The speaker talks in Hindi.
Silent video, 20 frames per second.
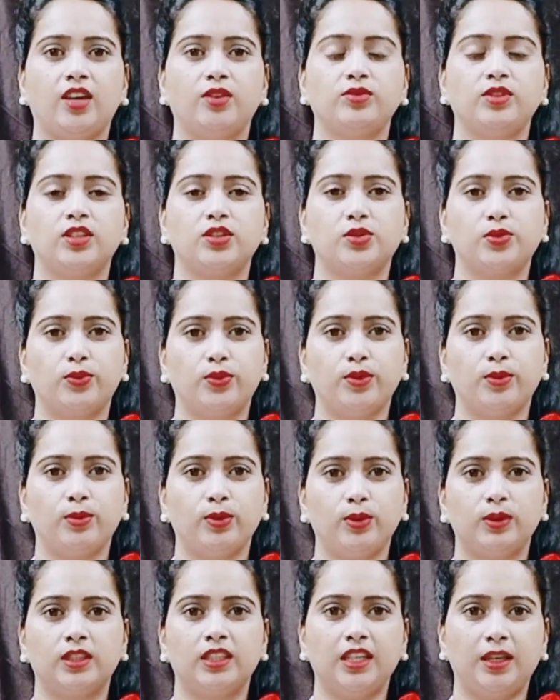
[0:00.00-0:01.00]
हैं ये झूठ
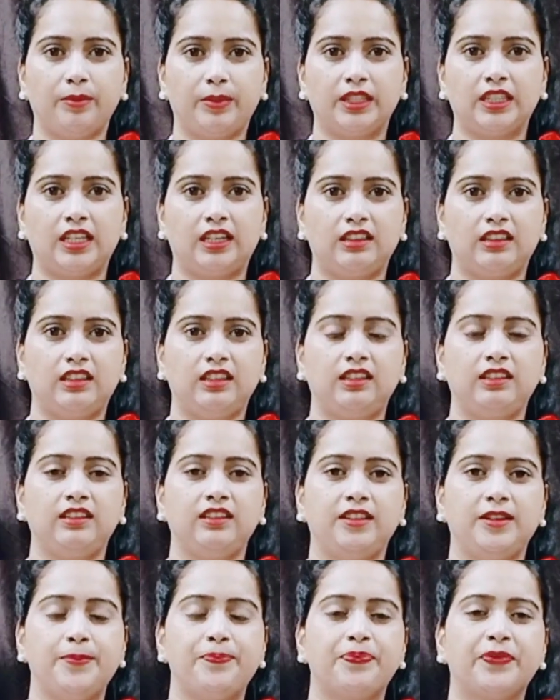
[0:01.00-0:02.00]
बोलती हैं बताती
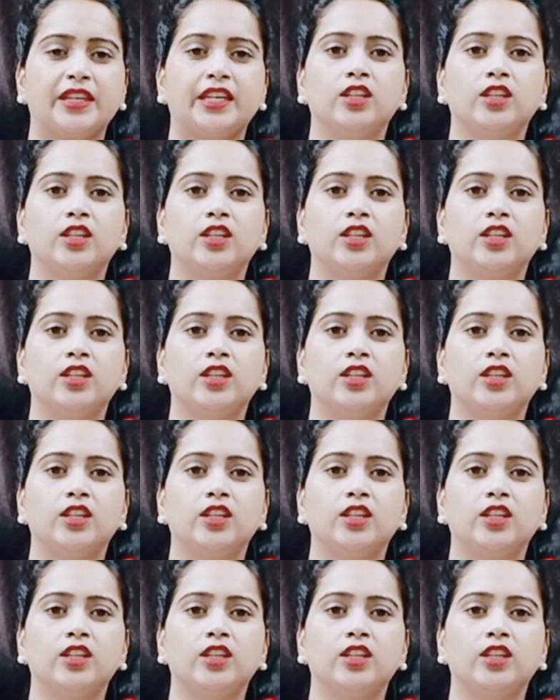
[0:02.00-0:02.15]
नहीं है